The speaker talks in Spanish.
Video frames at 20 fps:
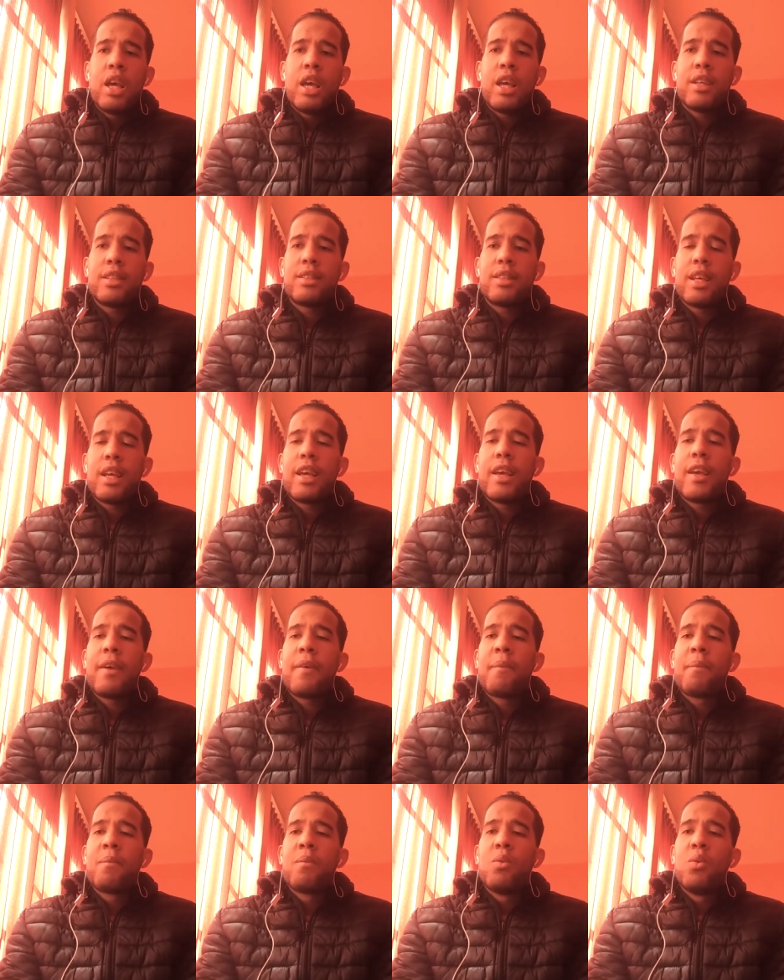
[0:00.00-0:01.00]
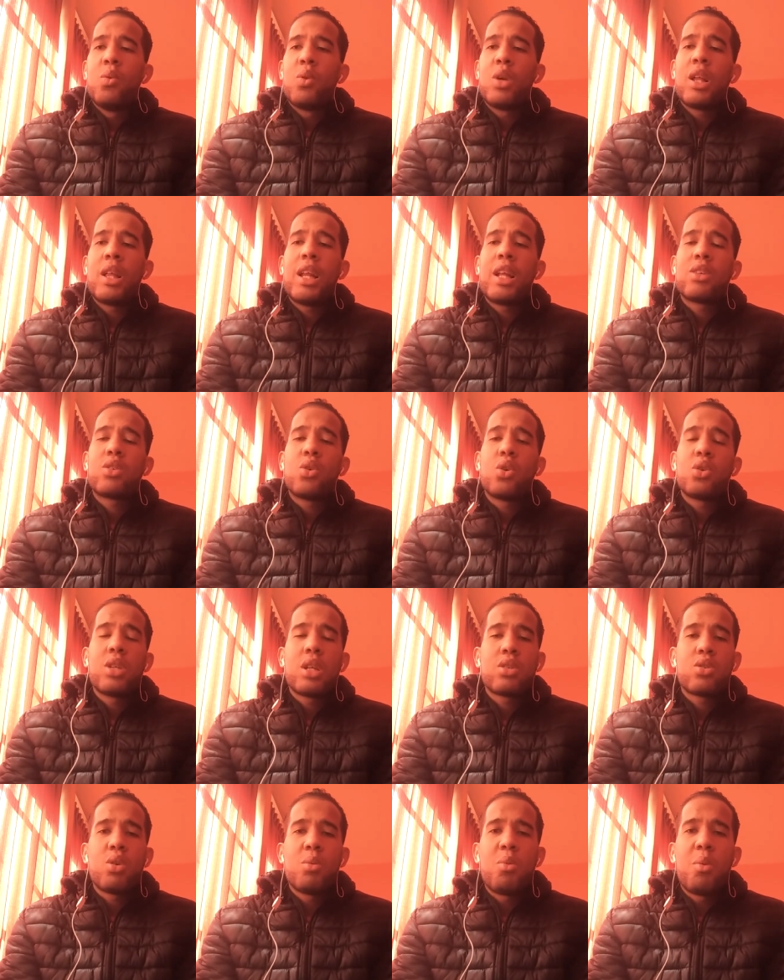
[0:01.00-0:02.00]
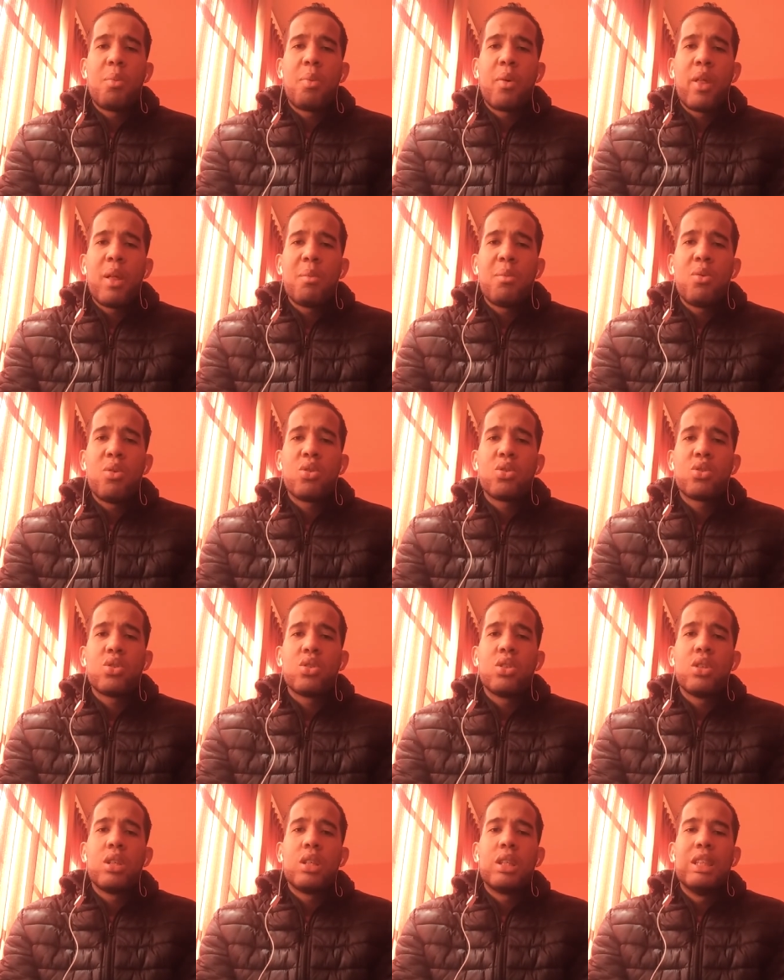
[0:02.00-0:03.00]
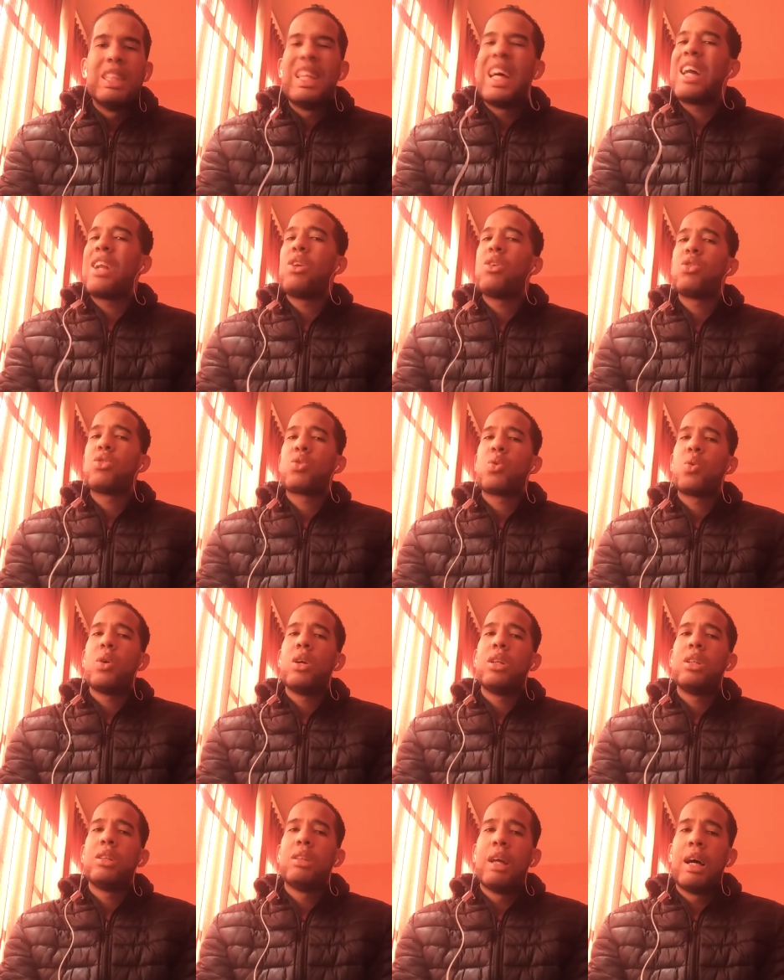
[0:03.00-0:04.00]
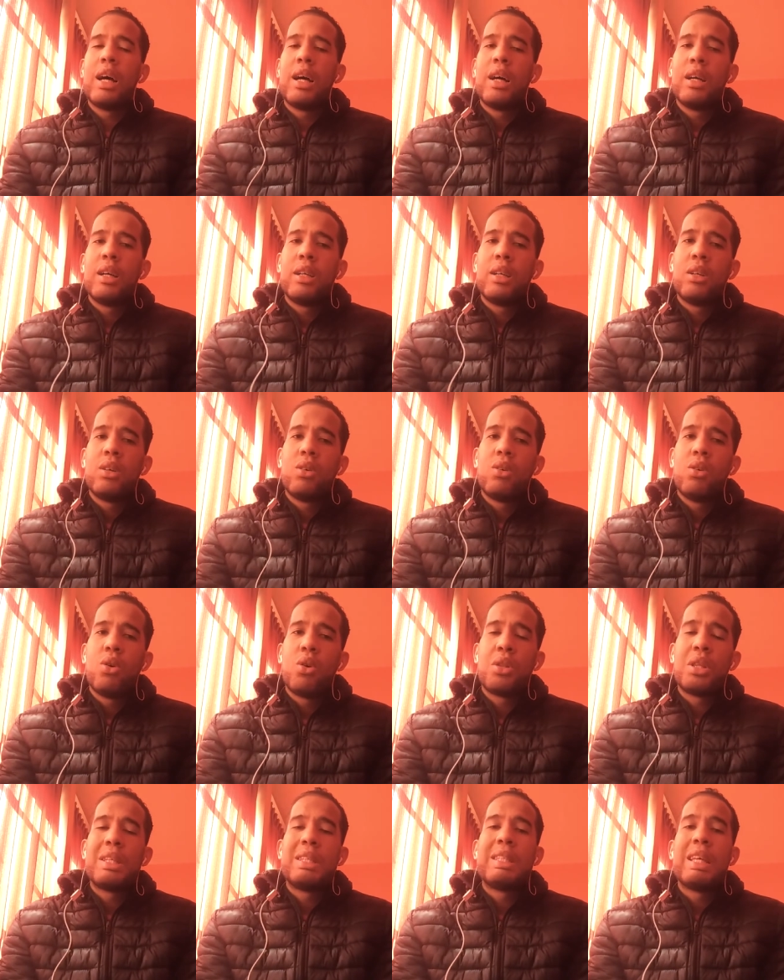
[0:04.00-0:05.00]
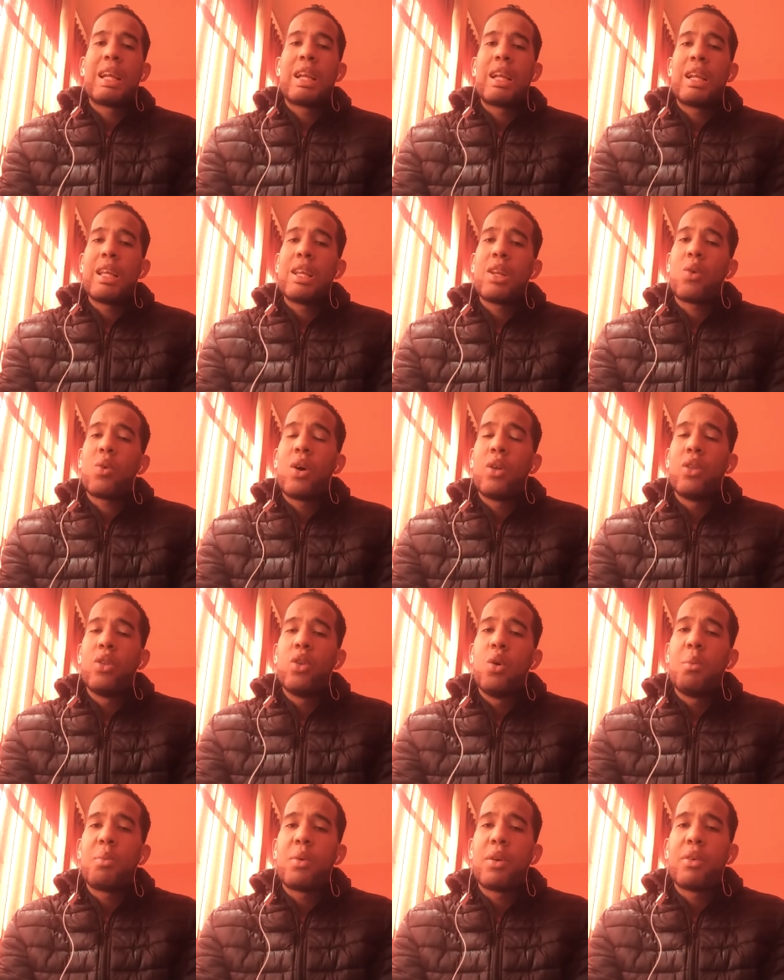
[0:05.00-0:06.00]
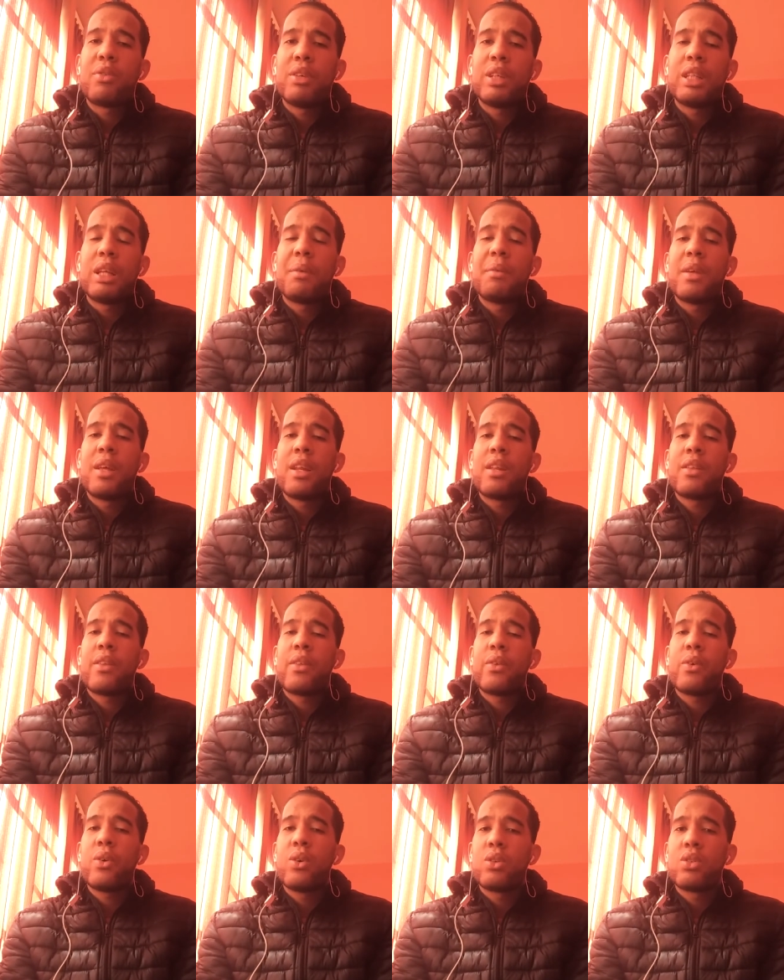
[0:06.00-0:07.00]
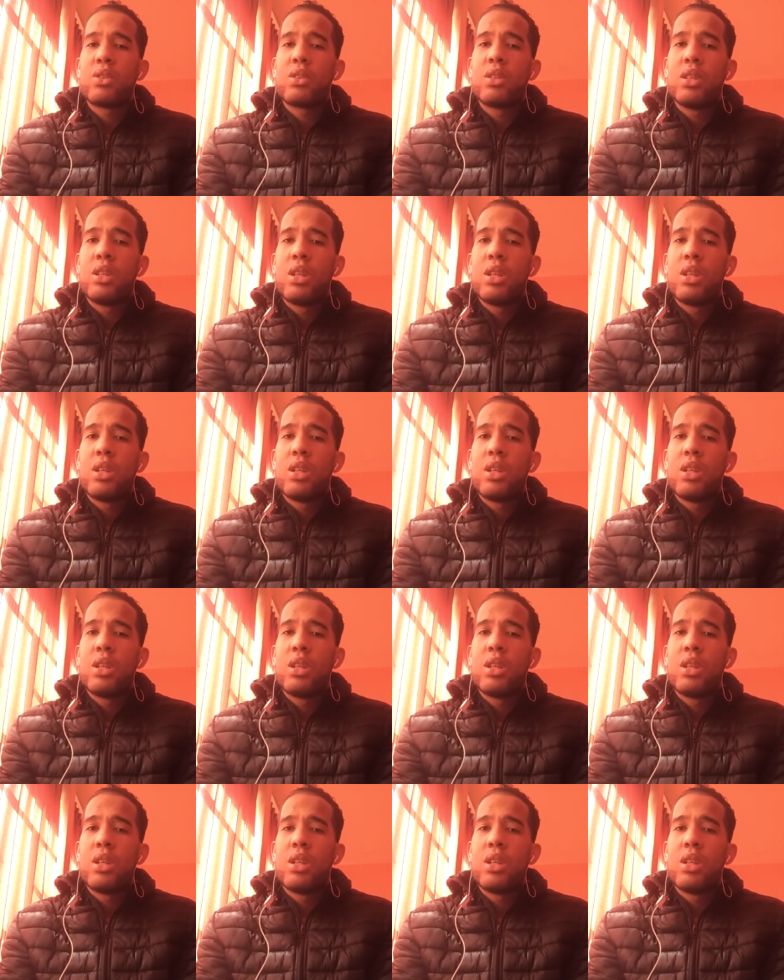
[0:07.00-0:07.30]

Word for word: Este, una de las cosas como podemos darnos cuenta o discernir cuando un profeta viene de Dios